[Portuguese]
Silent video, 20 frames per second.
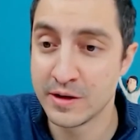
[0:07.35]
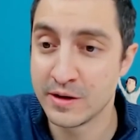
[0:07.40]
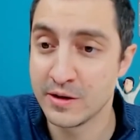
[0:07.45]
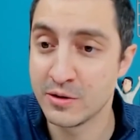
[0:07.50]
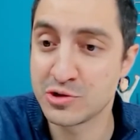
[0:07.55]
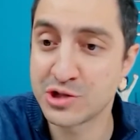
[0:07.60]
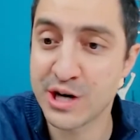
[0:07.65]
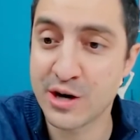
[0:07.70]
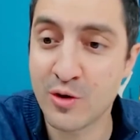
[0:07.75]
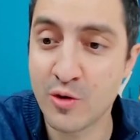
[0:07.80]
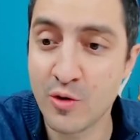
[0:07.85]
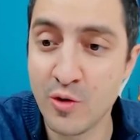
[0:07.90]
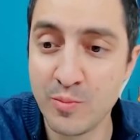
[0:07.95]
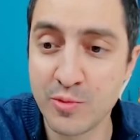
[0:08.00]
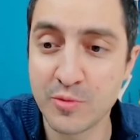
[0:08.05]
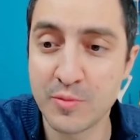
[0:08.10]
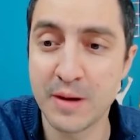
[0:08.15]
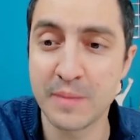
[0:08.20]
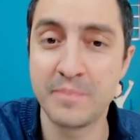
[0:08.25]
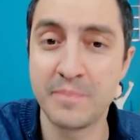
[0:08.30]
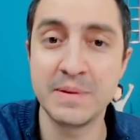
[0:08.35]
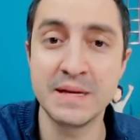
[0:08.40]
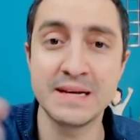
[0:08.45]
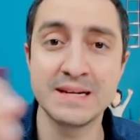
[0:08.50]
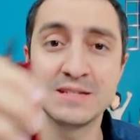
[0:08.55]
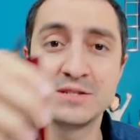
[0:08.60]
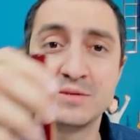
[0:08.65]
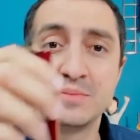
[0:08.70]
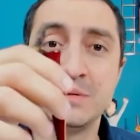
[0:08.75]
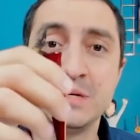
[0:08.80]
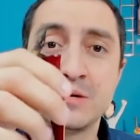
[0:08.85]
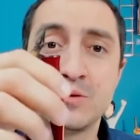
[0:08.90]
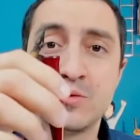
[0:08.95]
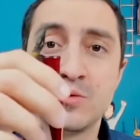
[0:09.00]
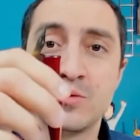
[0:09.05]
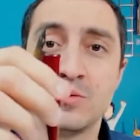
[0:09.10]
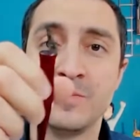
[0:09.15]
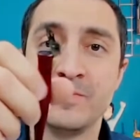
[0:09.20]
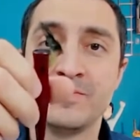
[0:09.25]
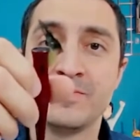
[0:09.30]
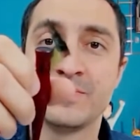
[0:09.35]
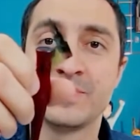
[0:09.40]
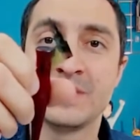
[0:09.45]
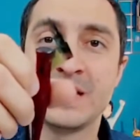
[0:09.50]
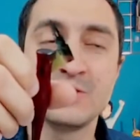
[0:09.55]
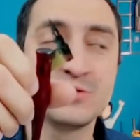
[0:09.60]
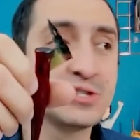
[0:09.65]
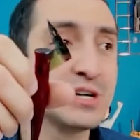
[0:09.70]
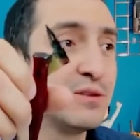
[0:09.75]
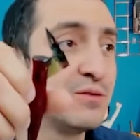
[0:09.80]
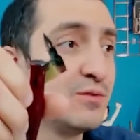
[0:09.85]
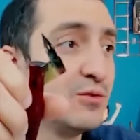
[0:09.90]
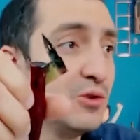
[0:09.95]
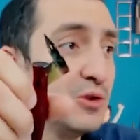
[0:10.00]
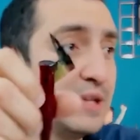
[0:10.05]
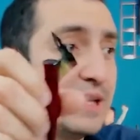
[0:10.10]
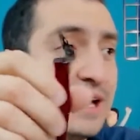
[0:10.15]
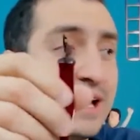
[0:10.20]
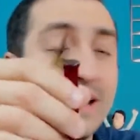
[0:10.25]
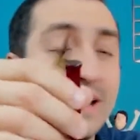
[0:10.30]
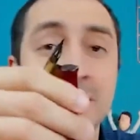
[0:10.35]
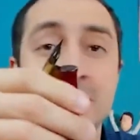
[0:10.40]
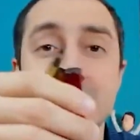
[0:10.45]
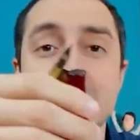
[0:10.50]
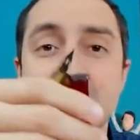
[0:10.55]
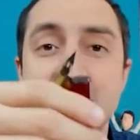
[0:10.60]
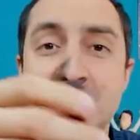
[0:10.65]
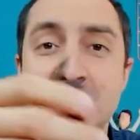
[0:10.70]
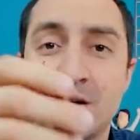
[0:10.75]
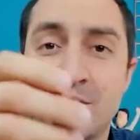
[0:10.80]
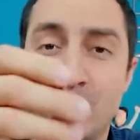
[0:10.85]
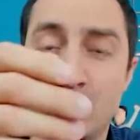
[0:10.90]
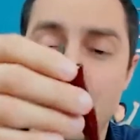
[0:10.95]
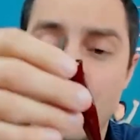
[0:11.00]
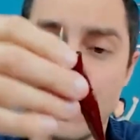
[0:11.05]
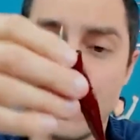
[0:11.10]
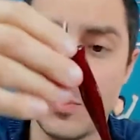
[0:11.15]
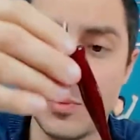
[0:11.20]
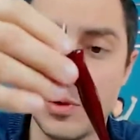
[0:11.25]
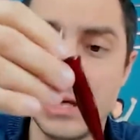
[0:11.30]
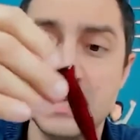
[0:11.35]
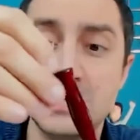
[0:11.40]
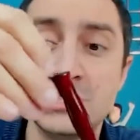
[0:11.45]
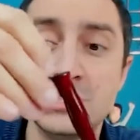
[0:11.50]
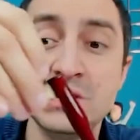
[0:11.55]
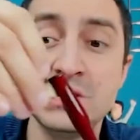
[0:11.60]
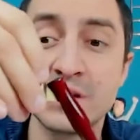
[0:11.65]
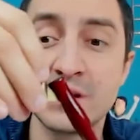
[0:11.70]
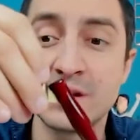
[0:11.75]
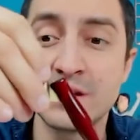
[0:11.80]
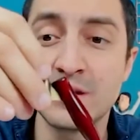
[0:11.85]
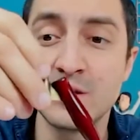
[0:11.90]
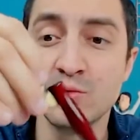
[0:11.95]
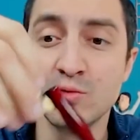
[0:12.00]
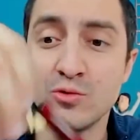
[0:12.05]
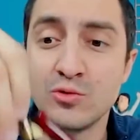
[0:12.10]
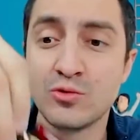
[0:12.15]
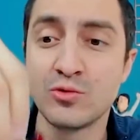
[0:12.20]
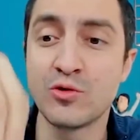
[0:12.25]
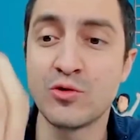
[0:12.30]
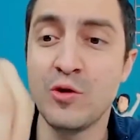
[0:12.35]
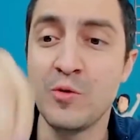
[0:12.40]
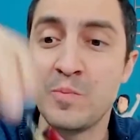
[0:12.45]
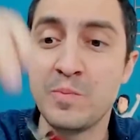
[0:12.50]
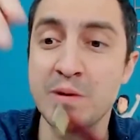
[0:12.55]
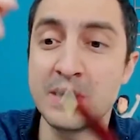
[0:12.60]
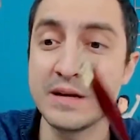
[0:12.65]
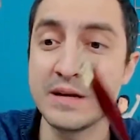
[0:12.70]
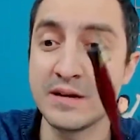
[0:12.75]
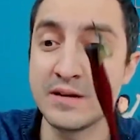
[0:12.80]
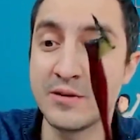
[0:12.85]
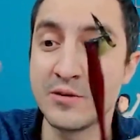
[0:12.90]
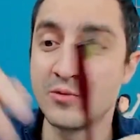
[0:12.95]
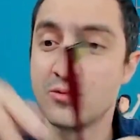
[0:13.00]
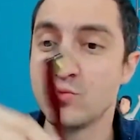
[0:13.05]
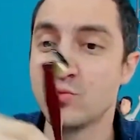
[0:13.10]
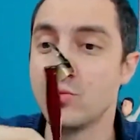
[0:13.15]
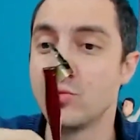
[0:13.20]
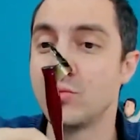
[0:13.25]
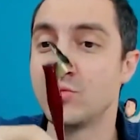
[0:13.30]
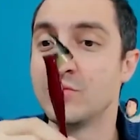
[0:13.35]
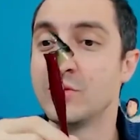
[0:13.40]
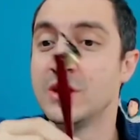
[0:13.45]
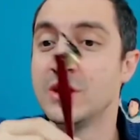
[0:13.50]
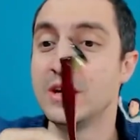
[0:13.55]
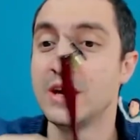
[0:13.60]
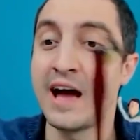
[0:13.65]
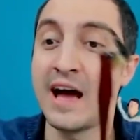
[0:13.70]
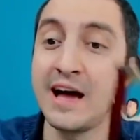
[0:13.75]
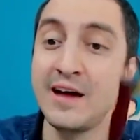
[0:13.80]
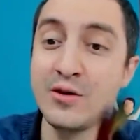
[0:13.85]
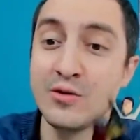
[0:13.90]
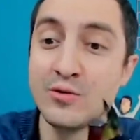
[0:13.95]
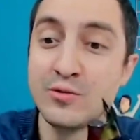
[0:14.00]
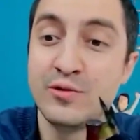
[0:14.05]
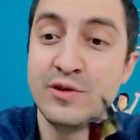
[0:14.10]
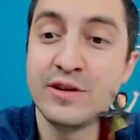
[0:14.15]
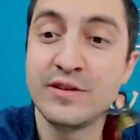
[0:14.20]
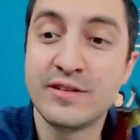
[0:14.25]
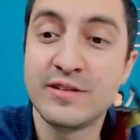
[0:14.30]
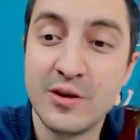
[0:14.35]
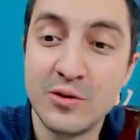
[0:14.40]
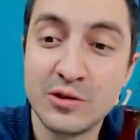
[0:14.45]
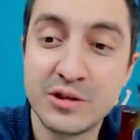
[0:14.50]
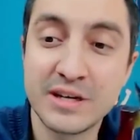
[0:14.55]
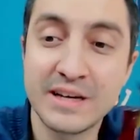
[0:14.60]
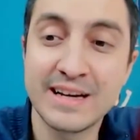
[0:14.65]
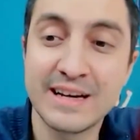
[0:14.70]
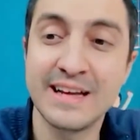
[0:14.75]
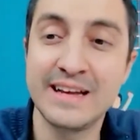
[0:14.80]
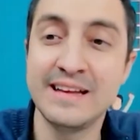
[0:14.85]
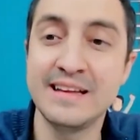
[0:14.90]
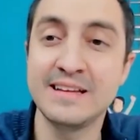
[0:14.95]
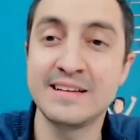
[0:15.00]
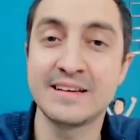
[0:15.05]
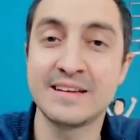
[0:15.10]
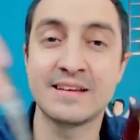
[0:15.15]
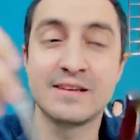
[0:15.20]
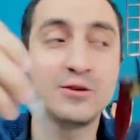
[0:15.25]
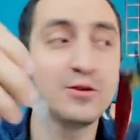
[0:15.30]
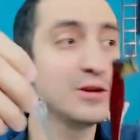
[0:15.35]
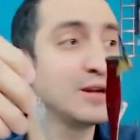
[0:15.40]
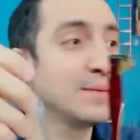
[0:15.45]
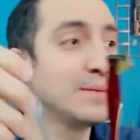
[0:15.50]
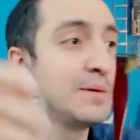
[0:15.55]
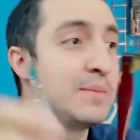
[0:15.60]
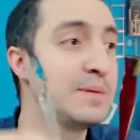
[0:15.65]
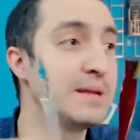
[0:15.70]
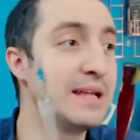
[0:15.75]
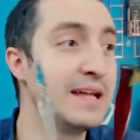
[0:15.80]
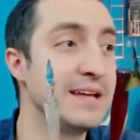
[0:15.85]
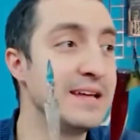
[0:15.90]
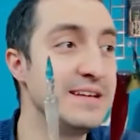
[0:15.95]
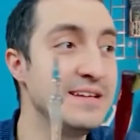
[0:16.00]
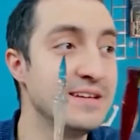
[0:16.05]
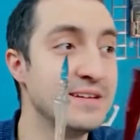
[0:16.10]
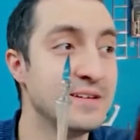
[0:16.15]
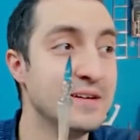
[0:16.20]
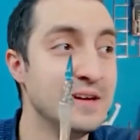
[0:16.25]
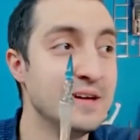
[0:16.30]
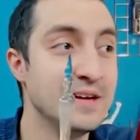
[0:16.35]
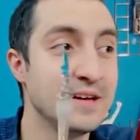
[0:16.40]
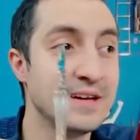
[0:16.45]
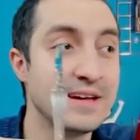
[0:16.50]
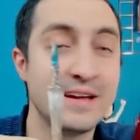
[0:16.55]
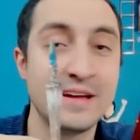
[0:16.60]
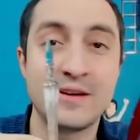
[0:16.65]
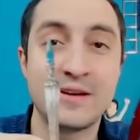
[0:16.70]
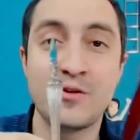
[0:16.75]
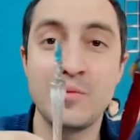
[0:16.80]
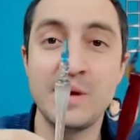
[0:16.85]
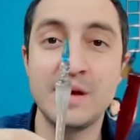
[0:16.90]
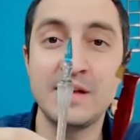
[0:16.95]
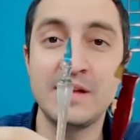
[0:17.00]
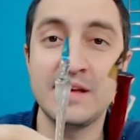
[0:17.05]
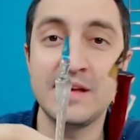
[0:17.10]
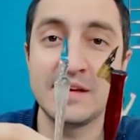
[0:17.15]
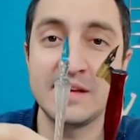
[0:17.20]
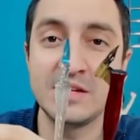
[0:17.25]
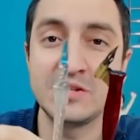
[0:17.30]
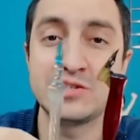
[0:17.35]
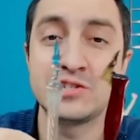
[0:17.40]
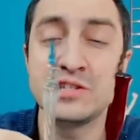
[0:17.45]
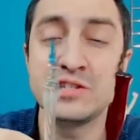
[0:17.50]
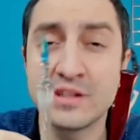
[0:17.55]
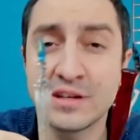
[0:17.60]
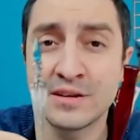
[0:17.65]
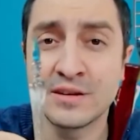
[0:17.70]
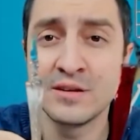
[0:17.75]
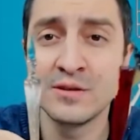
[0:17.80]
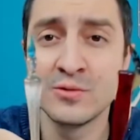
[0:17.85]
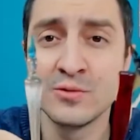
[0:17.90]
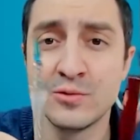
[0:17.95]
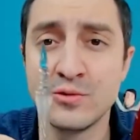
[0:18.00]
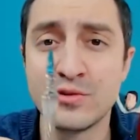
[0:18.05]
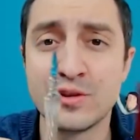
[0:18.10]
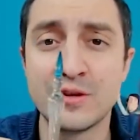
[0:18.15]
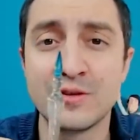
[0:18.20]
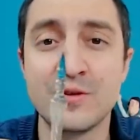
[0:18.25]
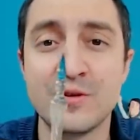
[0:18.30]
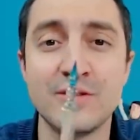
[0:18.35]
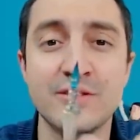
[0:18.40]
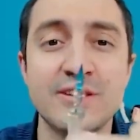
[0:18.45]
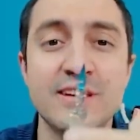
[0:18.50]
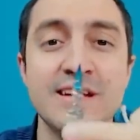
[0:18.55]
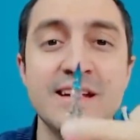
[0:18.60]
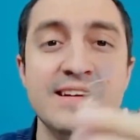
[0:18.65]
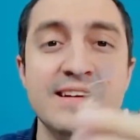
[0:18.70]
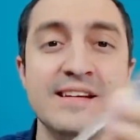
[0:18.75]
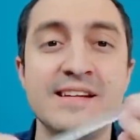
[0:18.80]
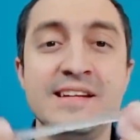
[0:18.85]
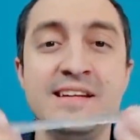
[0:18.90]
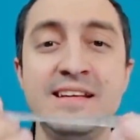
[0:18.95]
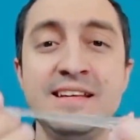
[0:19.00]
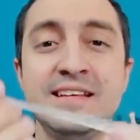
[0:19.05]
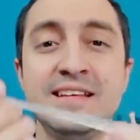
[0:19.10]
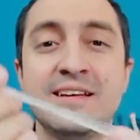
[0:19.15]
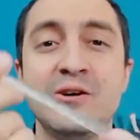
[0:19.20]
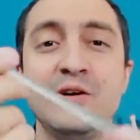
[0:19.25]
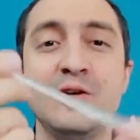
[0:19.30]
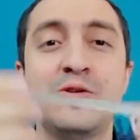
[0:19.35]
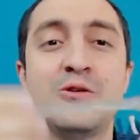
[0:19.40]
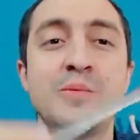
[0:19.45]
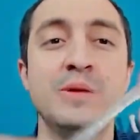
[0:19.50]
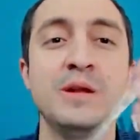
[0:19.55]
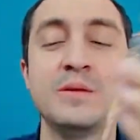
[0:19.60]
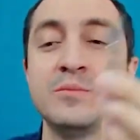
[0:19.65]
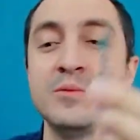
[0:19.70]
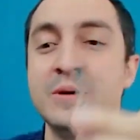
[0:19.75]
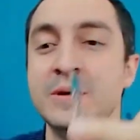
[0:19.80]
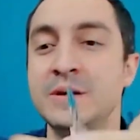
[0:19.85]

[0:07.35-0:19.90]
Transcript: Eu já compro uma pena de bico? Né? Eu já vou lá, já vou com que tinta que eu uso, qual pena que eu uso. Ah, eu vi essa outra caneta aqui ó, na papelaria. E como é que que tinta que usa? Nossa, ele é linda. Olha como ele é.